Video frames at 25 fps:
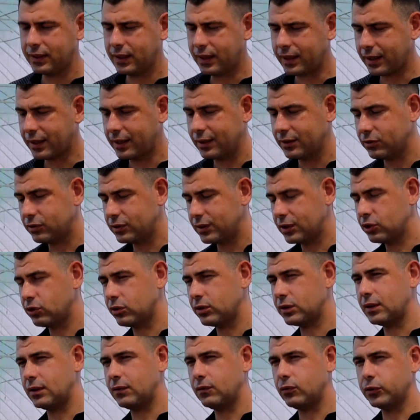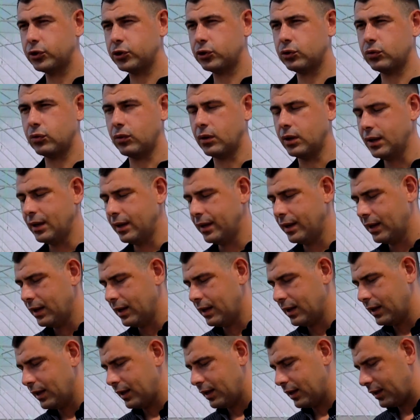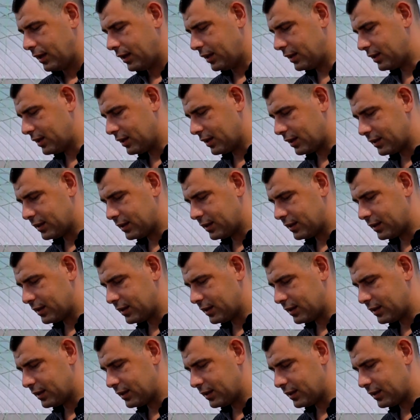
энергии, но за счет того, что эти